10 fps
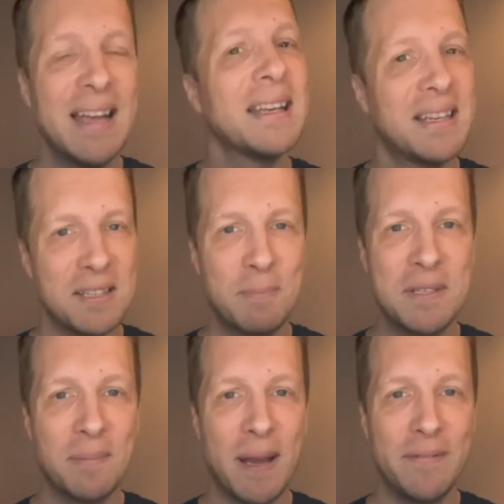Das
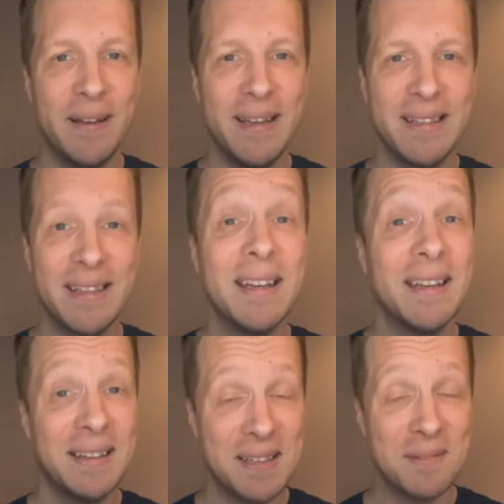bezweifle ich.
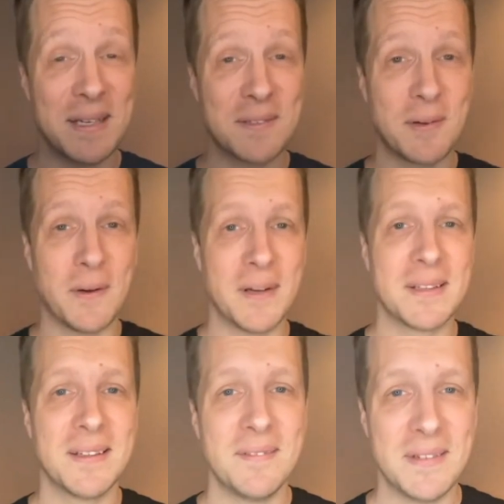Das war's für
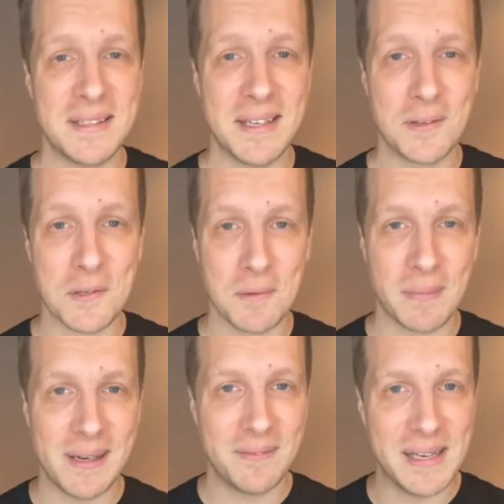heute. Wir sehen uns schon
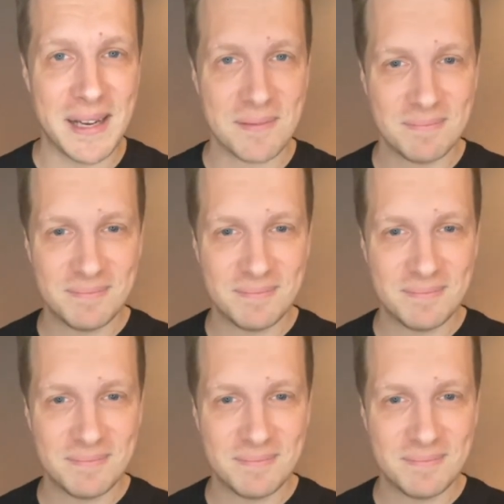bald wieder.